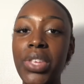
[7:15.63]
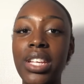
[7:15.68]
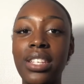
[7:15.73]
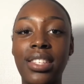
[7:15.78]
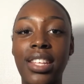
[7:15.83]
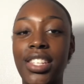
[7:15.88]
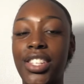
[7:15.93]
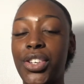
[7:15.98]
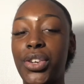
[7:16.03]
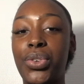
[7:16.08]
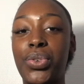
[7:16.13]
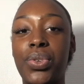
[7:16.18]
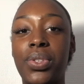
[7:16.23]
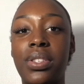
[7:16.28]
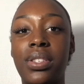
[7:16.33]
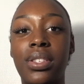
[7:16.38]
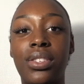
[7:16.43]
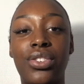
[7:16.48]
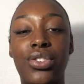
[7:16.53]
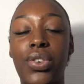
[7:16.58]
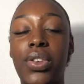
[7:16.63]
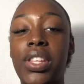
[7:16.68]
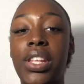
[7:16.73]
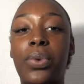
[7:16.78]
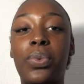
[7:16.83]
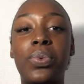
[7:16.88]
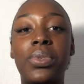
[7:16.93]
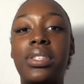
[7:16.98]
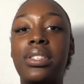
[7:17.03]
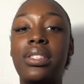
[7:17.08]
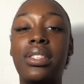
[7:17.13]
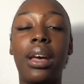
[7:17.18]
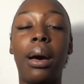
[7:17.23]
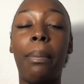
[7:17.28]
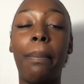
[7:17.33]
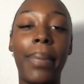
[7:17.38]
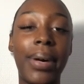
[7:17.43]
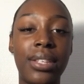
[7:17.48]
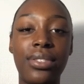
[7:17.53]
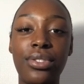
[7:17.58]
C'est-à-dire que je ne les
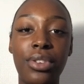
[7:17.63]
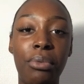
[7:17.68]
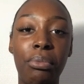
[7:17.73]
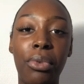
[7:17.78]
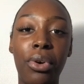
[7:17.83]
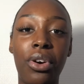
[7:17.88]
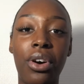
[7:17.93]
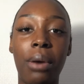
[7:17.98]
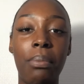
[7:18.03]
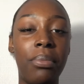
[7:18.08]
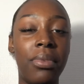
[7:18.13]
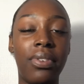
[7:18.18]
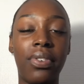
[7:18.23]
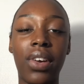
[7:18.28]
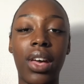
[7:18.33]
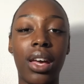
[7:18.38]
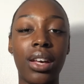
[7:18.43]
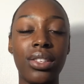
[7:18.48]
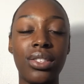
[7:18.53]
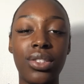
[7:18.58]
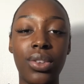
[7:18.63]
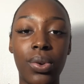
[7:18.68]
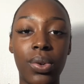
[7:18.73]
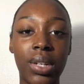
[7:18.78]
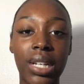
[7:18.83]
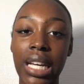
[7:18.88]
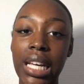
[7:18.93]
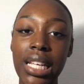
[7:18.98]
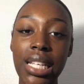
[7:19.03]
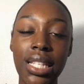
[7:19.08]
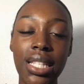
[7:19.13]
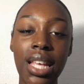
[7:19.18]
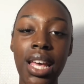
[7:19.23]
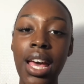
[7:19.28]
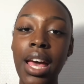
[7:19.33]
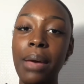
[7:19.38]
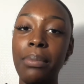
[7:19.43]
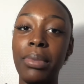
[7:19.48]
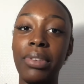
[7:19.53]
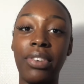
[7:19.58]
considère pas seulement comme mes frères et sœurs en Christ,
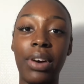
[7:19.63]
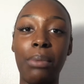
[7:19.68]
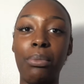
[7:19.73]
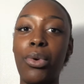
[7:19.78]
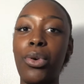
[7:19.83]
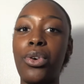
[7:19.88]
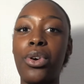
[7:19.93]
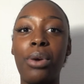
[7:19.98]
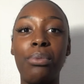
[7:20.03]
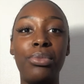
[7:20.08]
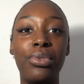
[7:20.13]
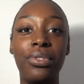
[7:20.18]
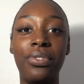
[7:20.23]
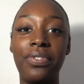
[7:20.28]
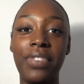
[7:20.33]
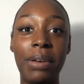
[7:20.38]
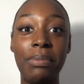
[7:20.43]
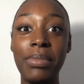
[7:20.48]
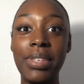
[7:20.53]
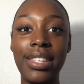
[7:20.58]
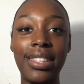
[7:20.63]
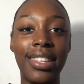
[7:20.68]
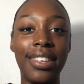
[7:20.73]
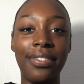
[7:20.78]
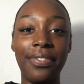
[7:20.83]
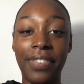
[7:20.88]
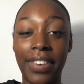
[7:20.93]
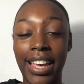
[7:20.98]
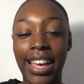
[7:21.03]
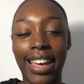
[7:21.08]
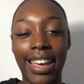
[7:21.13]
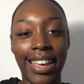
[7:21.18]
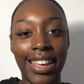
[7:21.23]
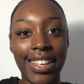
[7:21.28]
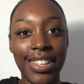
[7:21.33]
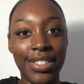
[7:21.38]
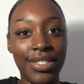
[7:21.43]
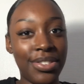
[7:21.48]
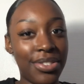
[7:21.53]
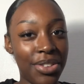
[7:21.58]
mais vraiment comme une famille, des frères
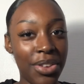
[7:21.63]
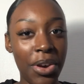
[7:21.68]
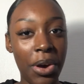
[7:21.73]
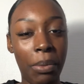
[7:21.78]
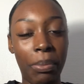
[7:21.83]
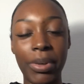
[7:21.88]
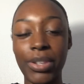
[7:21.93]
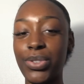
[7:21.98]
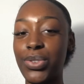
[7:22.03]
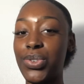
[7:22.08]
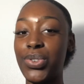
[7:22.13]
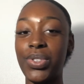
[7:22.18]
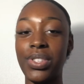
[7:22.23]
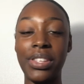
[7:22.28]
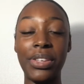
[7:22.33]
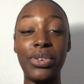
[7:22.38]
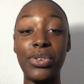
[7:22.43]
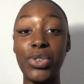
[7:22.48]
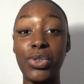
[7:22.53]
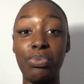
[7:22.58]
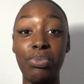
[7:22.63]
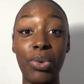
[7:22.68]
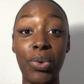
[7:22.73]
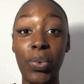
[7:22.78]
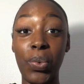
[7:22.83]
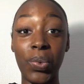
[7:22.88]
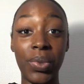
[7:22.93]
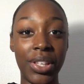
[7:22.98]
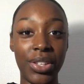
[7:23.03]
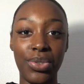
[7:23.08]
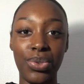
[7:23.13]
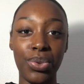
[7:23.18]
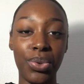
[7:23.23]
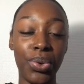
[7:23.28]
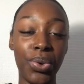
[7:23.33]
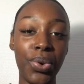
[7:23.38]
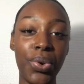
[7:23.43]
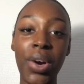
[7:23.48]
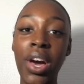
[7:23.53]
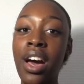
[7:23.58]
et sœurs, parce que je sais que je peux compter
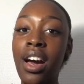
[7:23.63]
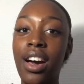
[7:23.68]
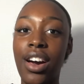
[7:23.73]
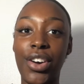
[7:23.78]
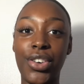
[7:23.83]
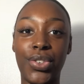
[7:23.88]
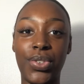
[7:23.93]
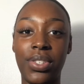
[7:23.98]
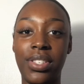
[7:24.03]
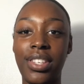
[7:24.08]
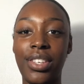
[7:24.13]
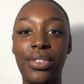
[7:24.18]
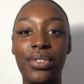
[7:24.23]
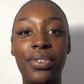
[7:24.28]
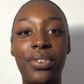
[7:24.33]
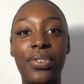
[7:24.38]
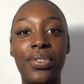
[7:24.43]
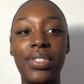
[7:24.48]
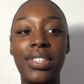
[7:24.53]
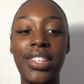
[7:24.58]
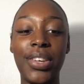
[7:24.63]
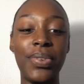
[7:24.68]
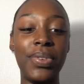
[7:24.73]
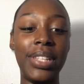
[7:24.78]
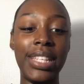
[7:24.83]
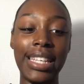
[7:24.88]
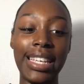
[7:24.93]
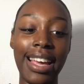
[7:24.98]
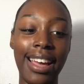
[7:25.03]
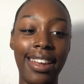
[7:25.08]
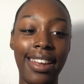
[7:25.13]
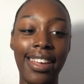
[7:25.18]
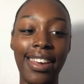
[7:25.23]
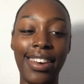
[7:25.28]
sur eux, euh, je sais que quand il y a eu des gars